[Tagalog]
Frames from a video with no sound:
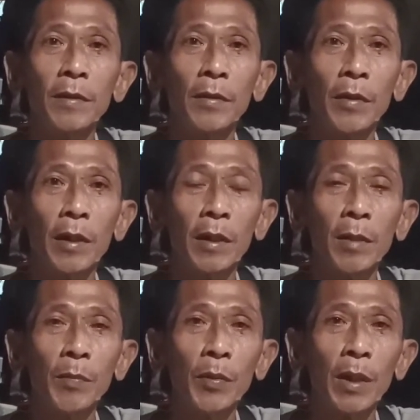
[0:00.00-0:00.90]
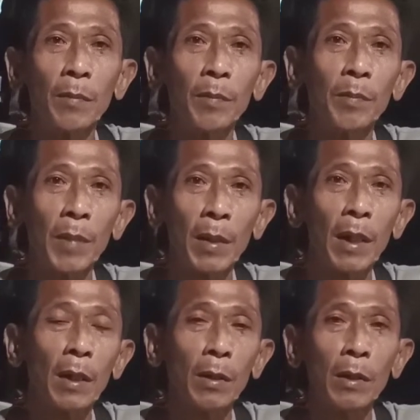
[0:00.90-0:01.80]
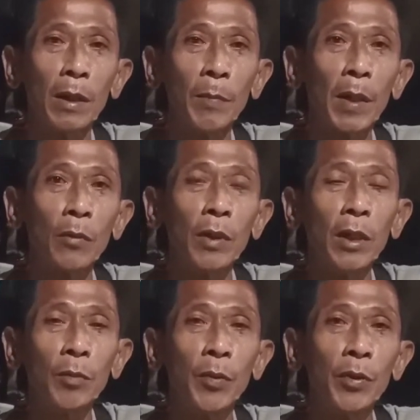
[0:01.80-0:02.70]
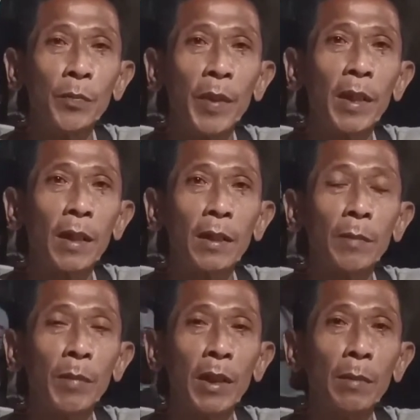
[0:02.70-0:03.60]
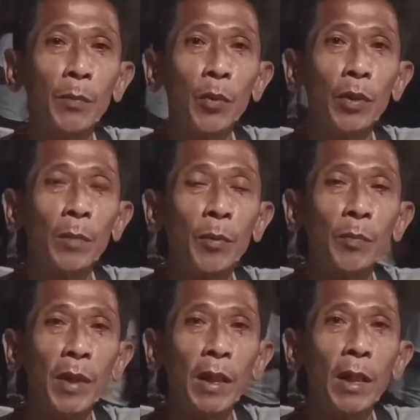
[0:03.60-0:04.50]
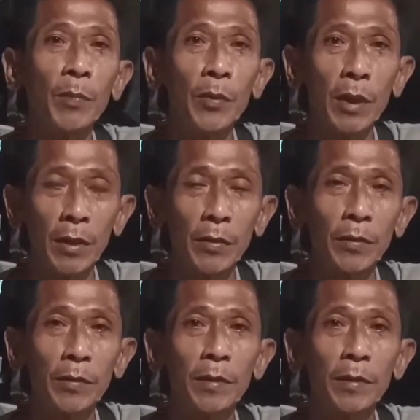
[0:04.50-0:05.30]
Okay na din po, napa, naparuling ko po yung pera na binig ko kulang pong binigay po ninyo.